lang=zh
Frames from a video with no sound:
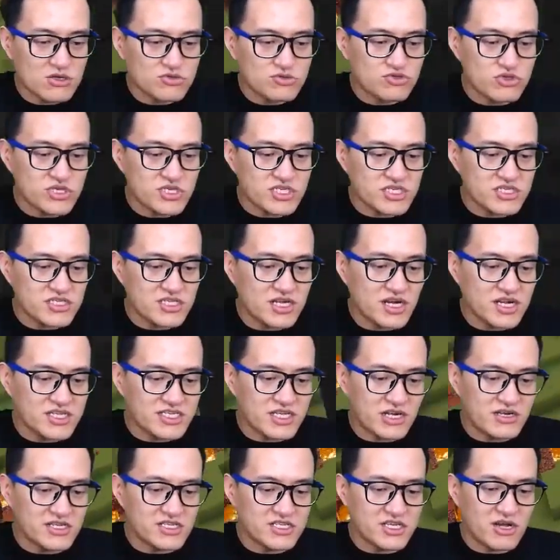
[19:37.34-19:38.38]
随时得了
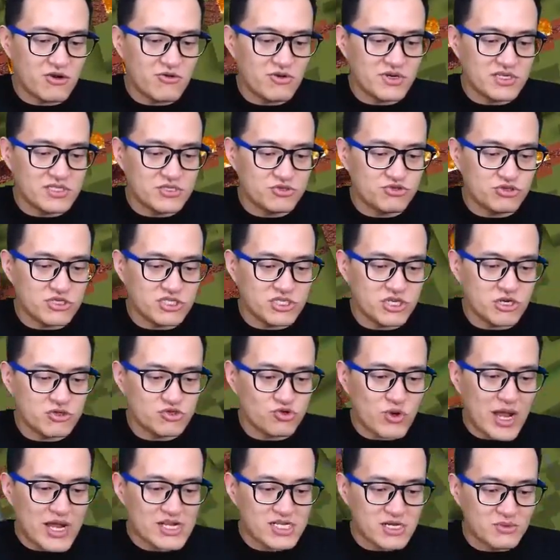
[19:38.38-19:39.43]
奖励箱，我可能随时要
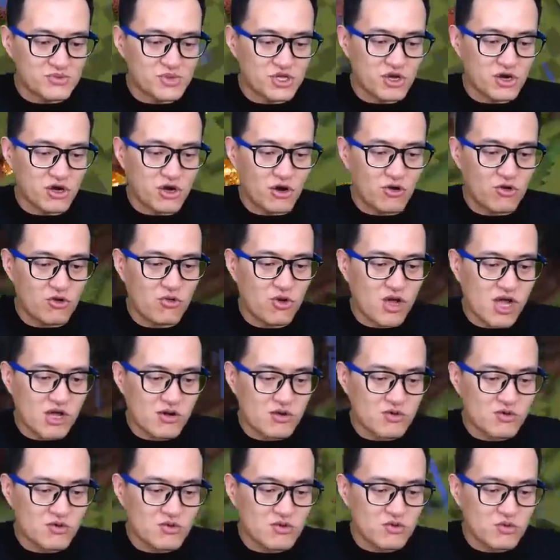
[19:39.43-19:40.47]
穿上比较好。哇
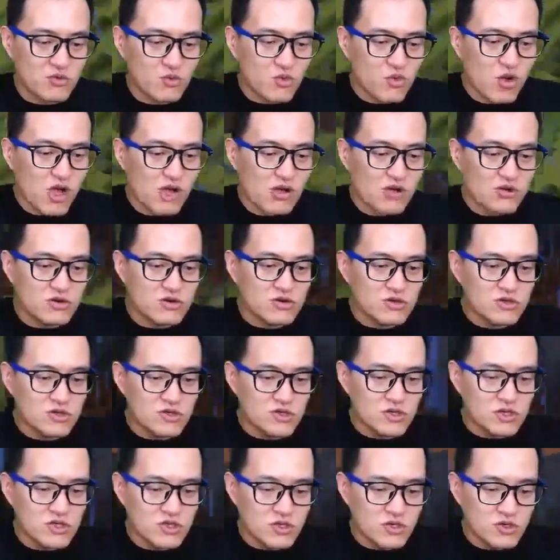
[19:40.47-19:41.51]
哇
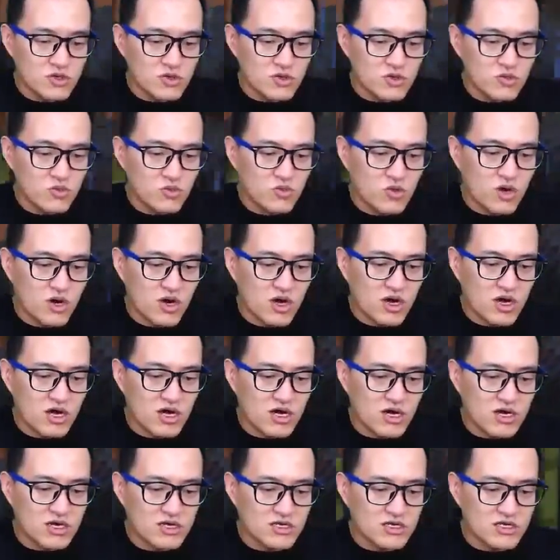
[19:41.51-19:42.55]

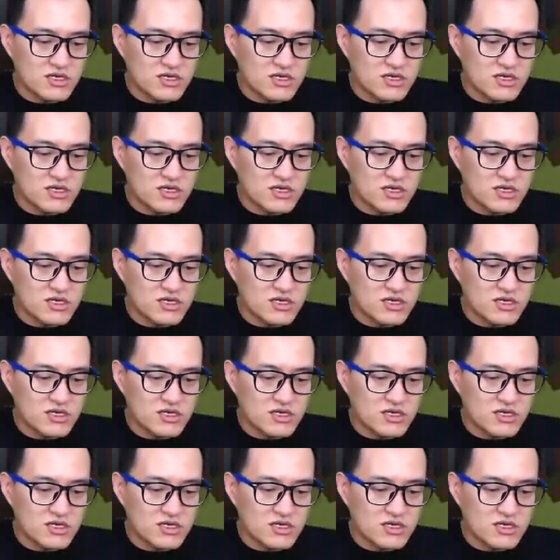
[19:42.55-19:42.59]
哇！